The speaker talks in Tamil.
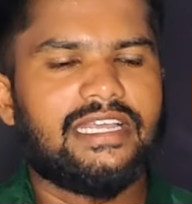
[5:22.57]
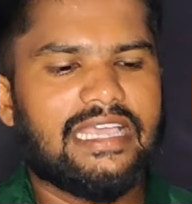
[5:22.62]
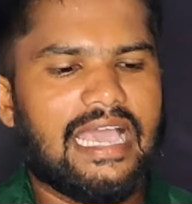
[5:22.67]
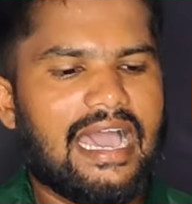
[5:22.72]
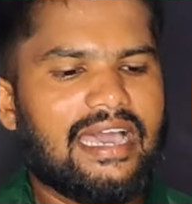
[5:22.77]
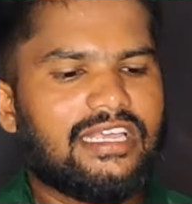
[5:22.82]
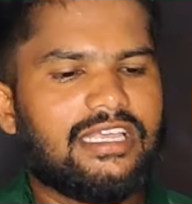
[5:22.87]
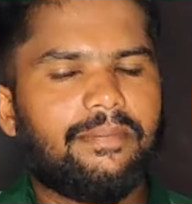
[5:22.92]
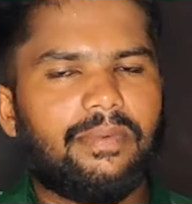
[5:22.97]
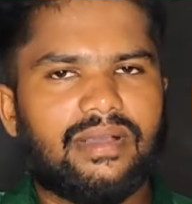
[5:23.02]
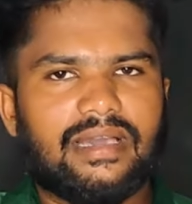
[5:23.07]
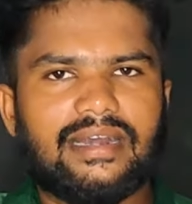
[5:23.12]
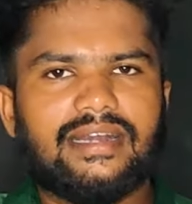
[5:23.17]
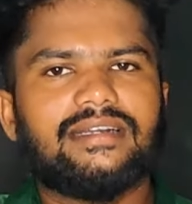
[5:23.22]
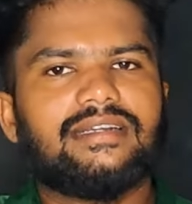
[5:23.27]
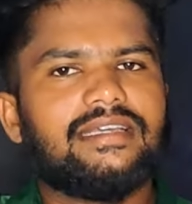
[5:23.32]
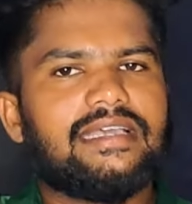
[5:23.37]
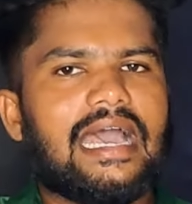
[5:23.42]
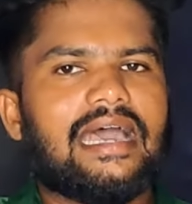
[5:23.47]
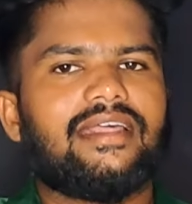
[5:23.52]
யார் இப்போ
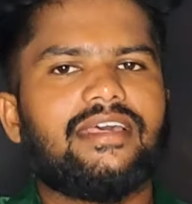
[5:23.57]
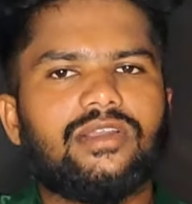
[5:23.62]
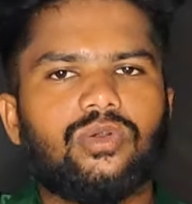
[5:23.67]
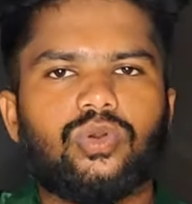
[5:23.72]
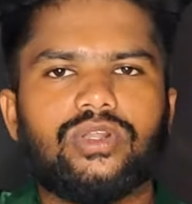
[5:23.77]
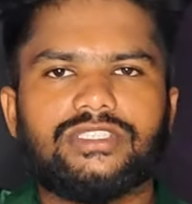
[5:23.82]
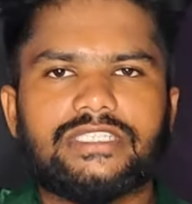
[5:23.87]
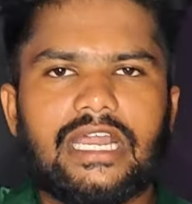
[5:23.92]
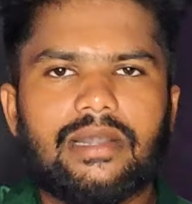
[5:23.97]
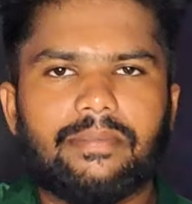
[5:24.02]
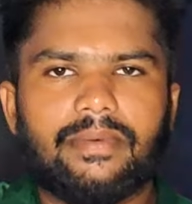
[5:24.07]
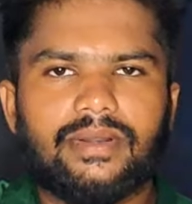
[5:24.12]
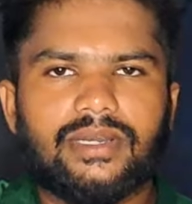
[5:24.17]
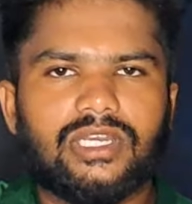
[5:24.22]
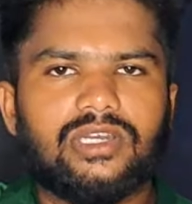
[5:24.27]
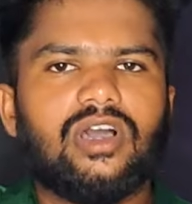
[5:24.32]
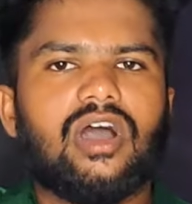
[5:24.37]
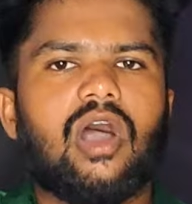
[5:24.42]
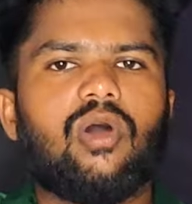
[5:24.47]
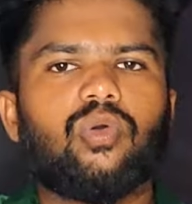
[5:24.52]
கரண்ட்ல யார் யார் கூட சேட்
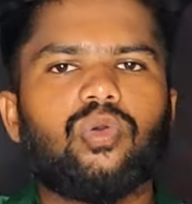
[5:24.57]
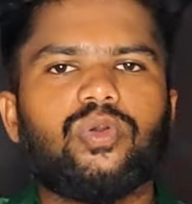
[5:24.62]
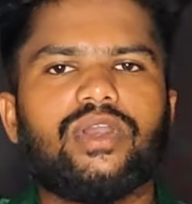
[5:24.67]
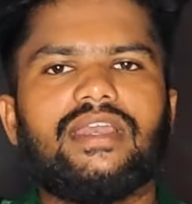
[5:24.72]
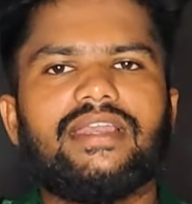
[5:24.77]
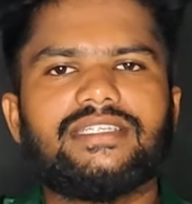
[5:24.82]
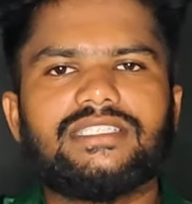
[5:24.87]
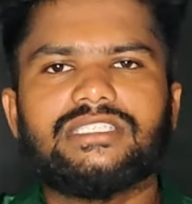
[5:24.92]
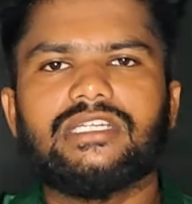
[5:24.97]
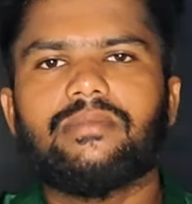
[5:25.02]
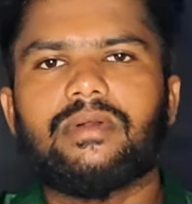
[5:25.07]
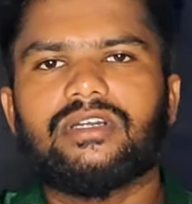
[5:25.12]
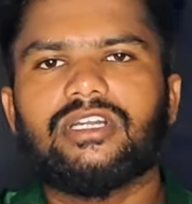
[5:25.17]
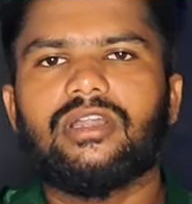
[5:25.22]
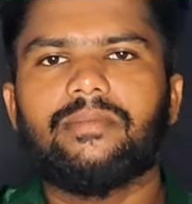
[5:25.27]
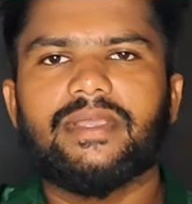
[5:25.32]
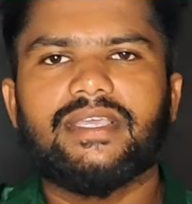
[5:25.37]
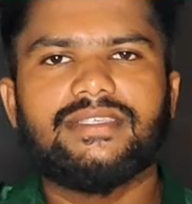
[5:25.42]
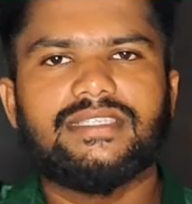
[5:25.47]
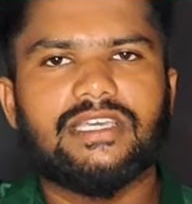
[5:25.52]
பண்ணுறீங்களோ அவங்களுடைய லிஸ்ட்டை மட்டும்
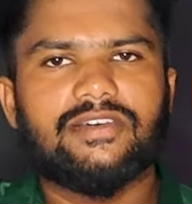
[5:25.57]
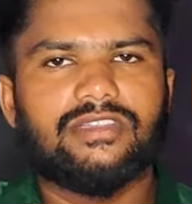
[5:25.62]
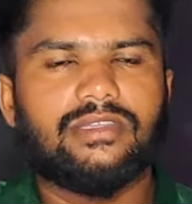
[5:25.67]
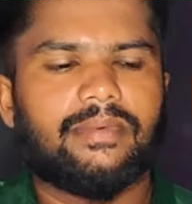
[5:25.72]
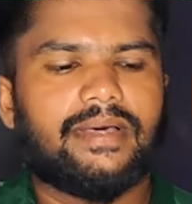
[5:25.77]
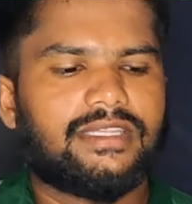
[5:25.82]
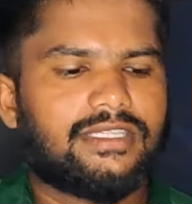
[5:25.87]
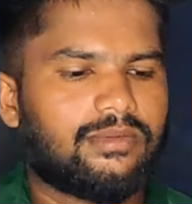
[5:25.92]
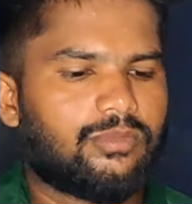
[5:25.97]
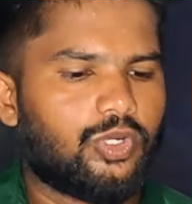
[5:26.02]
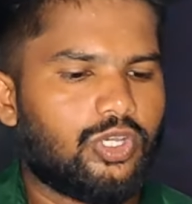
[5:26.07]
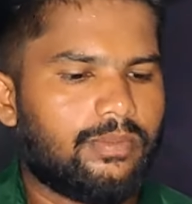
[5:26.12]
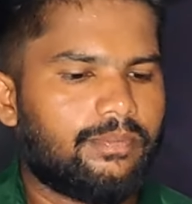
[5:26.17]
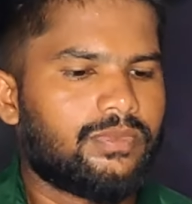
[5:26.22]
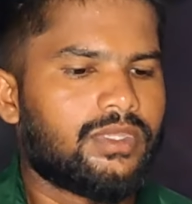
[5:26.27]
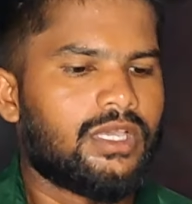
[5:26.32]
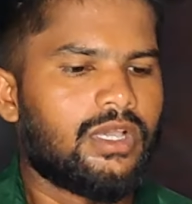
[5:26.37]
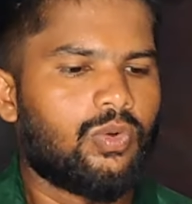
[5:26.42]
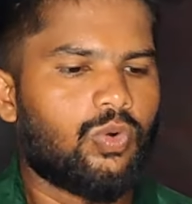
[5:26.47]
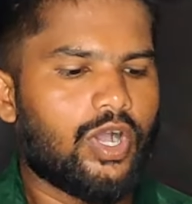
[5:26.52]
நம்ம ஈஸியாக வந்து பார்த்துக்க முடியும்
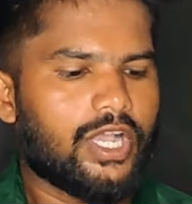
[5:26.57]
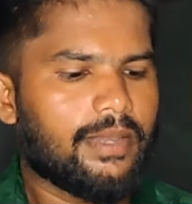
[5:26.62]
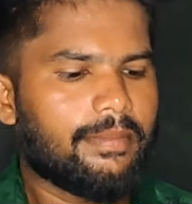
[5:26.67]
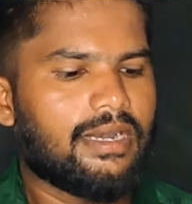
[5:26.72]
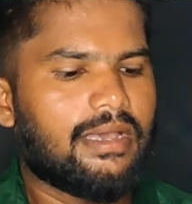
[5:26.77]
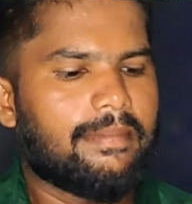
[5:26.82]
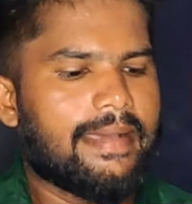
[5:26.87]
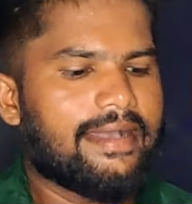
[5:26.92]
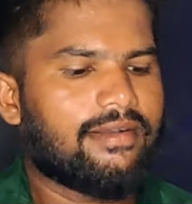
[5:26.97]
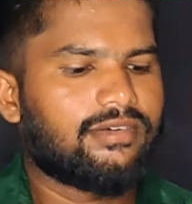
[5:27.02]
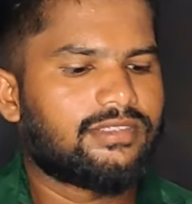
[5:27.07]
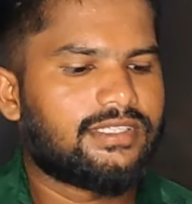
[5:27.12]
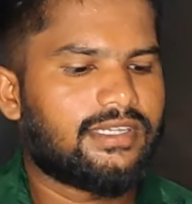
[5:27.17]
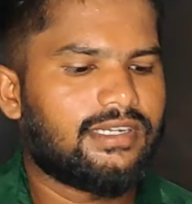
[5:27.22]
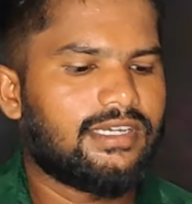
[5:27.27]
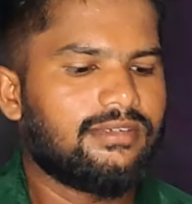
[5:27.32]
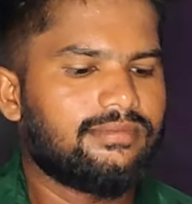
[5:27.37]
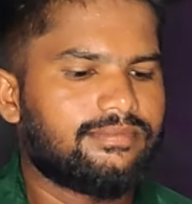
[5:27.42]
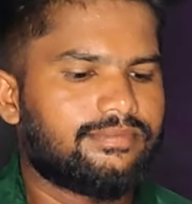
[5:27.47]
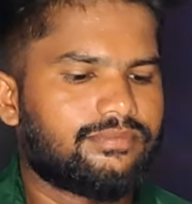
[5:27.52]
ஓகே இப்போ நான் பேக்
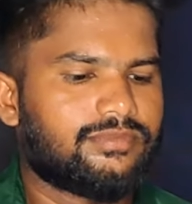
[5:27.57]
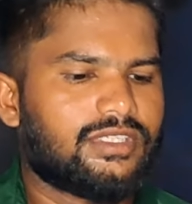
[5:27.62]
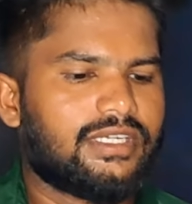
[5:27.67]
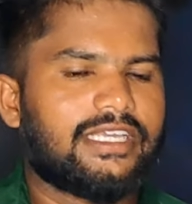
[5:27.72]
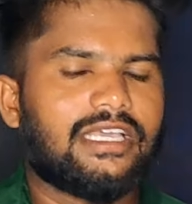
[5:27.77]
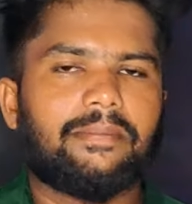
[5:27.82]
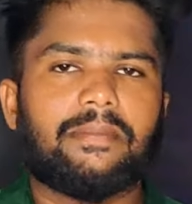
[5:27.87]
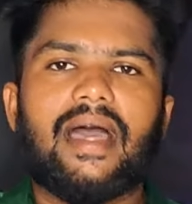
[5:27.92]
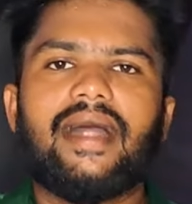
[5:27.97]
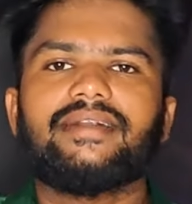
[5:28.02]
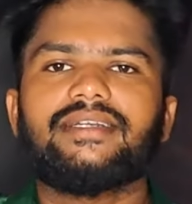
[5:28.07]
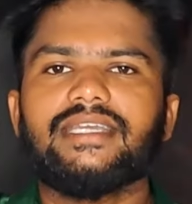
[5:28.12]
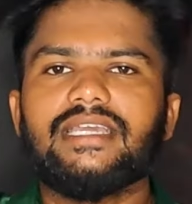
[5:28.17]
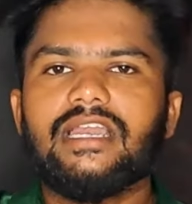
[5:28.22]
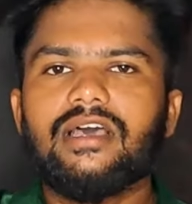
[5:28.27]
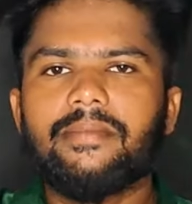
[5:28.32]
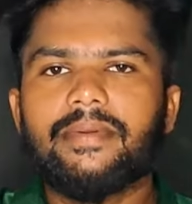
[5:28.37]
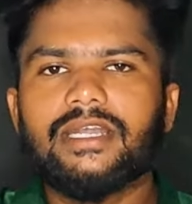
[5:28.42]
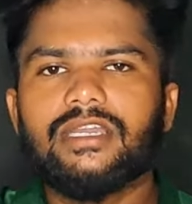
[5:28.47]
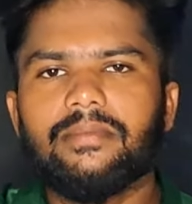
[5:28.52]
வந்துடுறேன் நீங்க
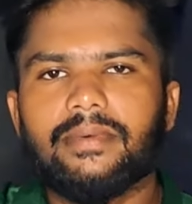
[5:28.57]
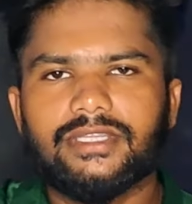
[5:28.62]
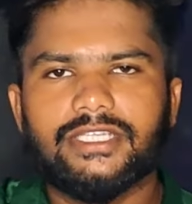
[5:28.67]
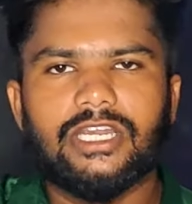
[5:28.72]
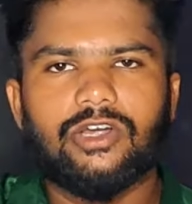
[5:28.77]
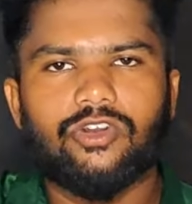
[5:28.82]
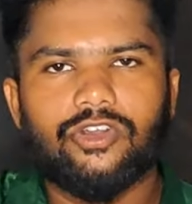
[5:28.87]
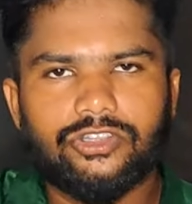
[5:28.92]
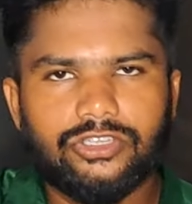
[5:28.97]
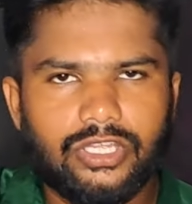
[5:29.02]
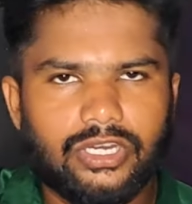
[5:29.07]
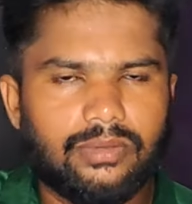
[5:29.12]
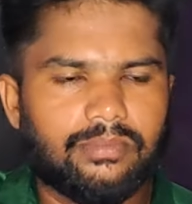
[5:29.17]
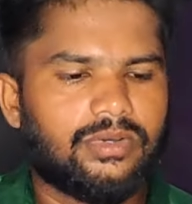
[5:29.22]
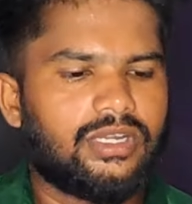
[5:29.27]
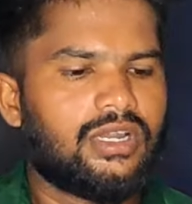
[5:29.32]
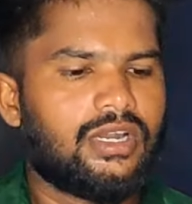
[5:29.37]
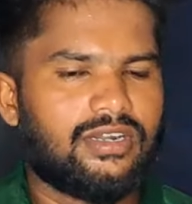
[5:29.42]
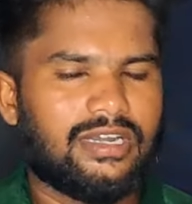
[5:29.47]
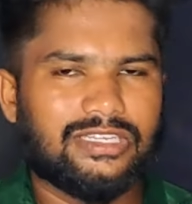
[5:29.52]
ப்ராக்டிகலாக பண்ணி பார்த்தீங்கன்னா உங்களுக்கு தெரியும்
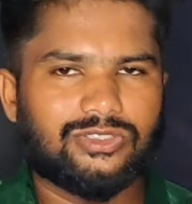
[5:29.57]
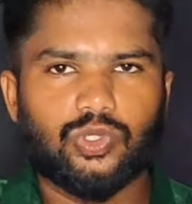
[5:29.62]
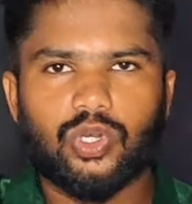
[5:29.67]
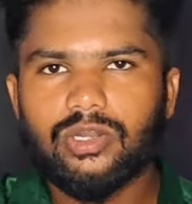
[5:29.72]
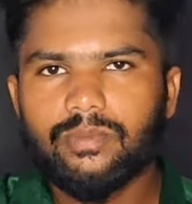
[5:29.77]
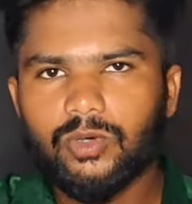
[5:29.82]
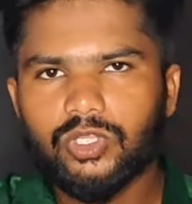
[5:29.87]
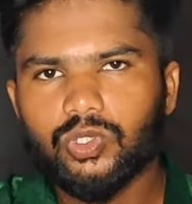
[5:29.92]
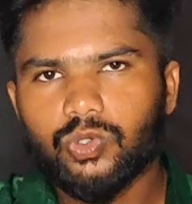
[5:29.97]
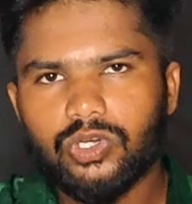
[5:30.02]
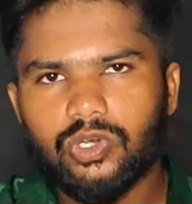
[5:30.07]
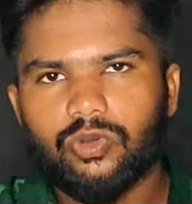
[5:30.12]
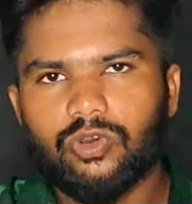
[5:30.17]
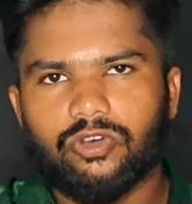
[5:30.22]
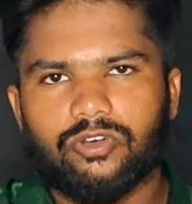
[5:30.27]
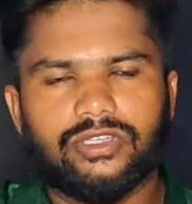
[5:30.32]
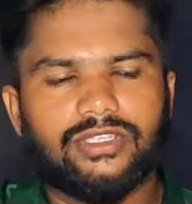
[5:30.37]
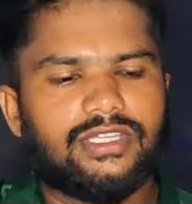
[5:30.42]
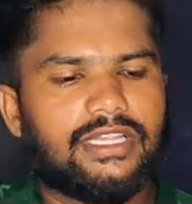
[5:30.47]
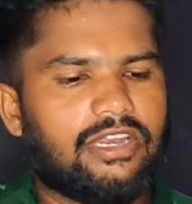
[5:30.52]
நான் சொல்லும் போது கூட
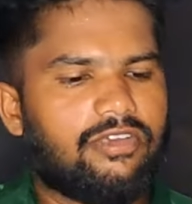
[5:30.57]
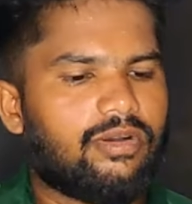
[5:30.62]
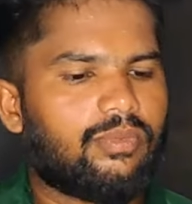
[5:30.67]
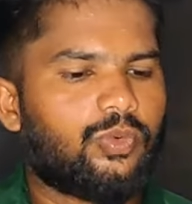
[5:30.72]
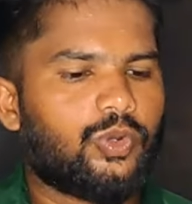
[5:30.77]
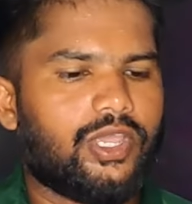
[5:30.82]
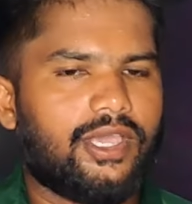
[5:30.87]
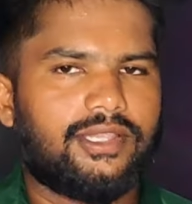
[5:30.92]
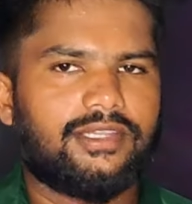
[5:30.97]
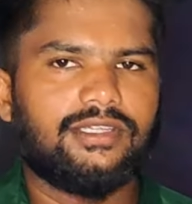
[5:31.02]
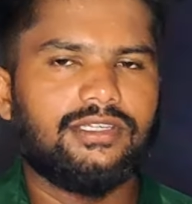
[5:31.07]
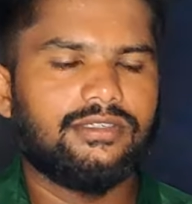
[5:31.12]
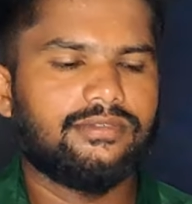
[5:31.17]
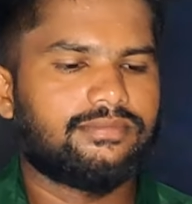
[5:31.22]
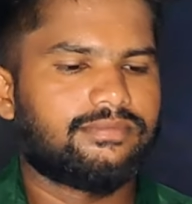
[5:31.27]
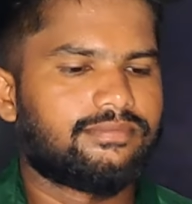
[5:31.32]
உங்களுக்கு வந்து தெளிவாக புரியாது